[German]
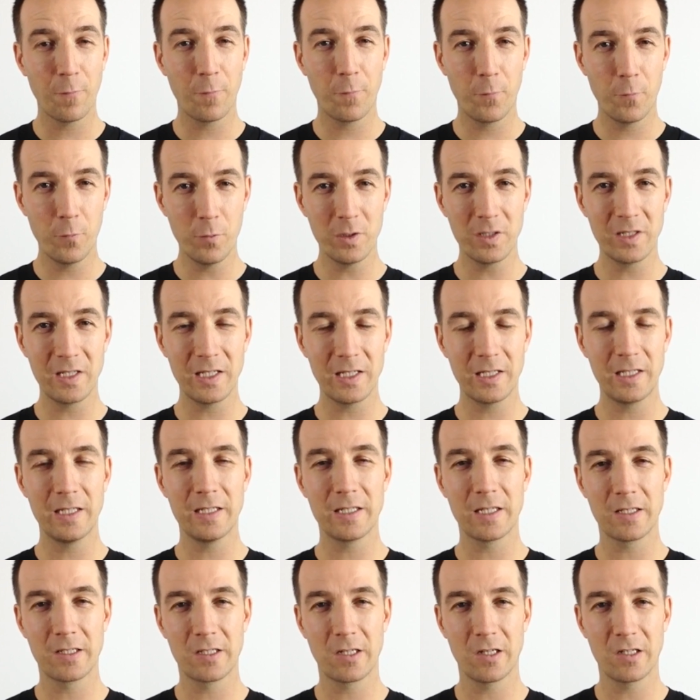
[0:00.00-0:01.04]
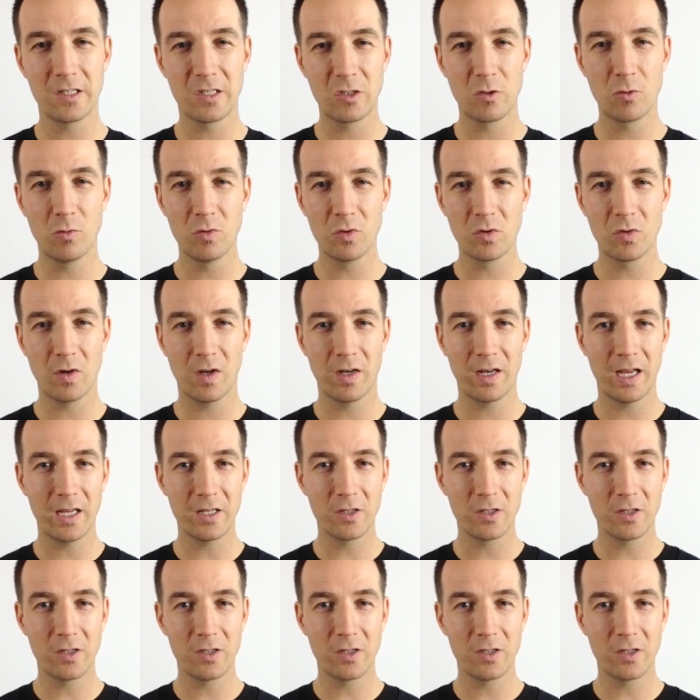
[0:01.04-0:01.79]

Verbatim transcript: fühlt sich dieser Satz so und so an.